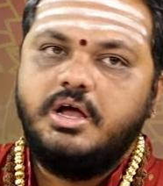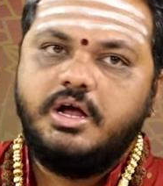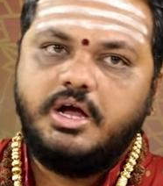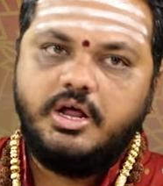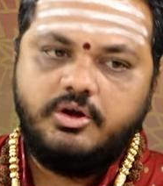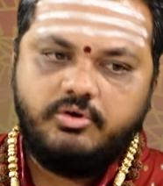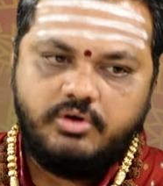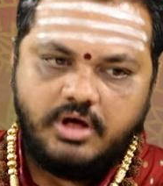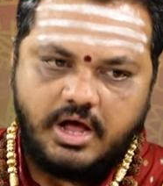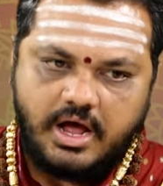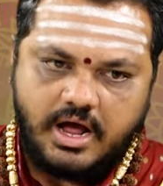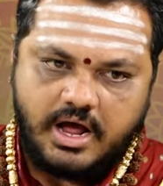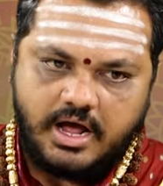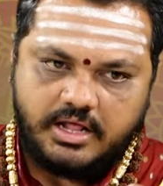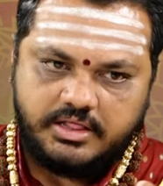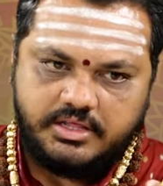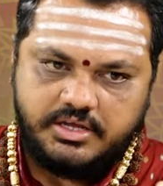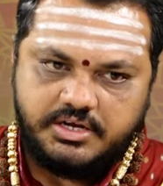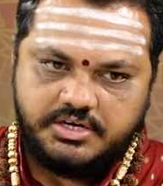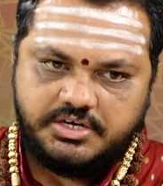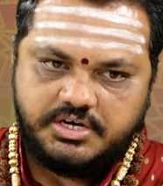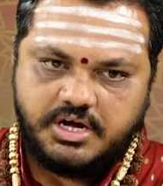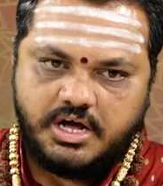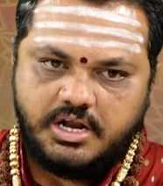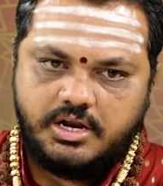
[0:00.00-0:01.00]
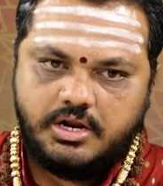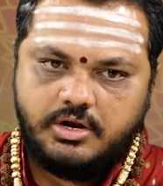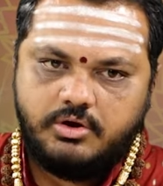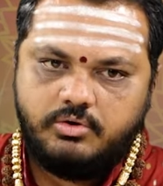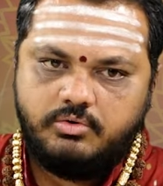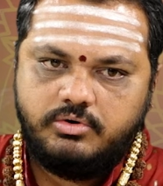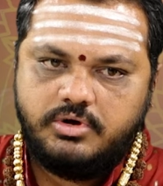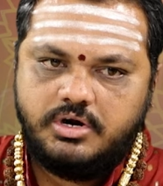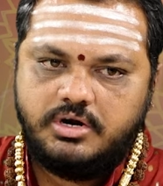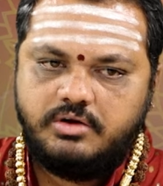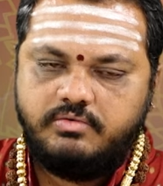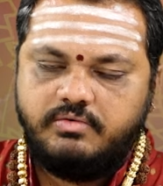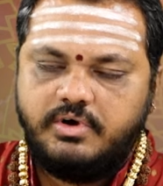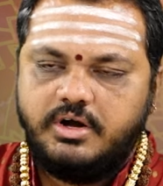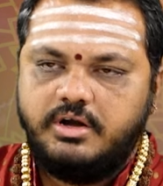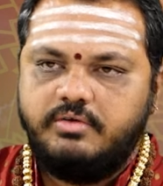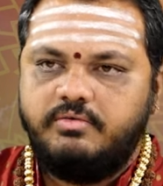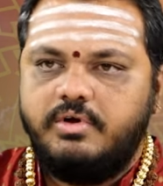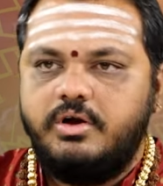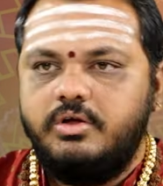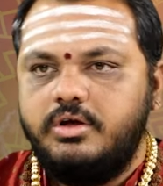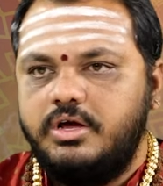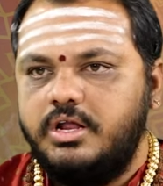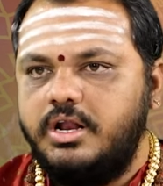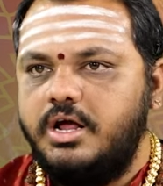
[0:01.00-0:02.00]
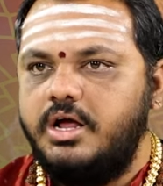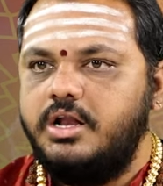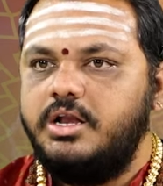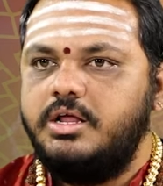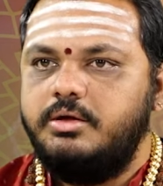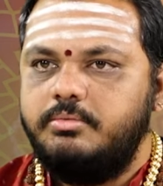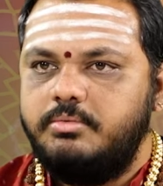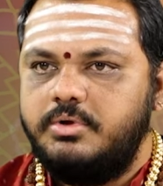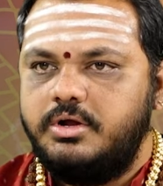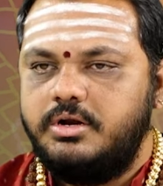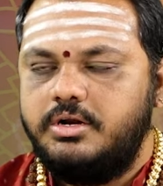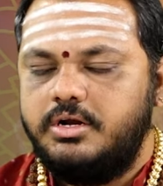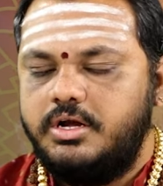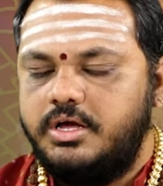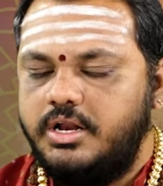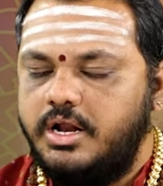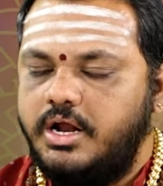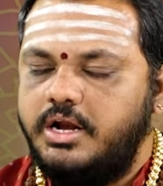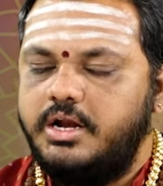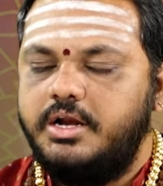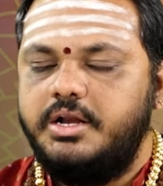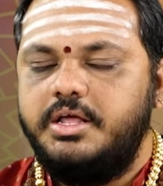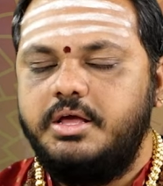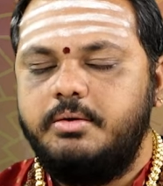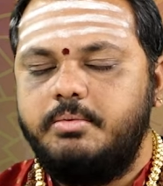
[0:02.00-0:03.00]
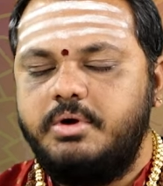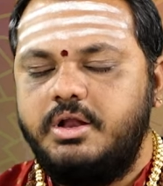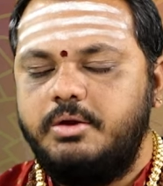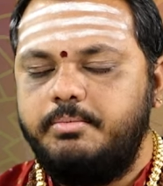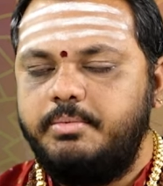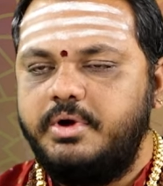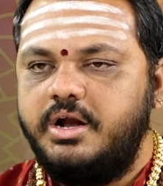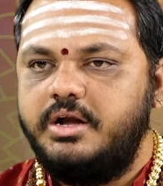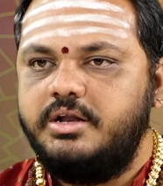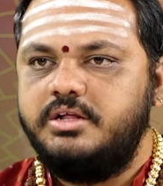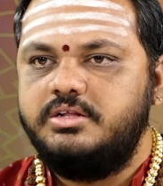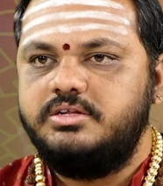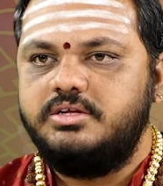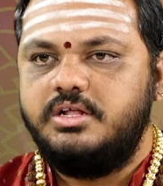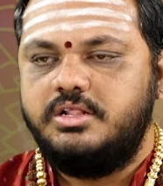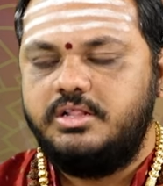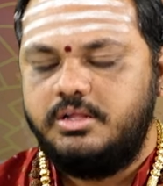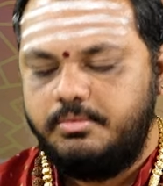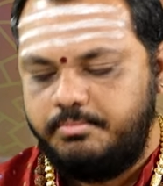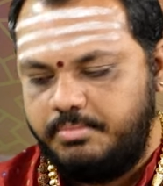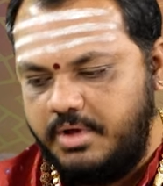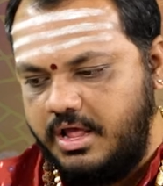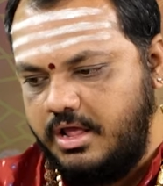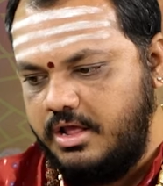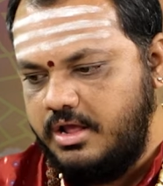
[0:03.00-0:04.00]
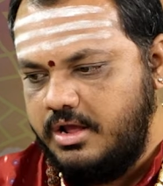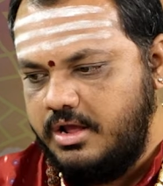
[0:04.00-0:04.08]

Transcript: కనుక ఆ దేశాలలో ఉన్నటువంటి వాళ్ళు గ్రహ నియమాలు గ్రహణ నియమాలు పాటించాలి తప్ప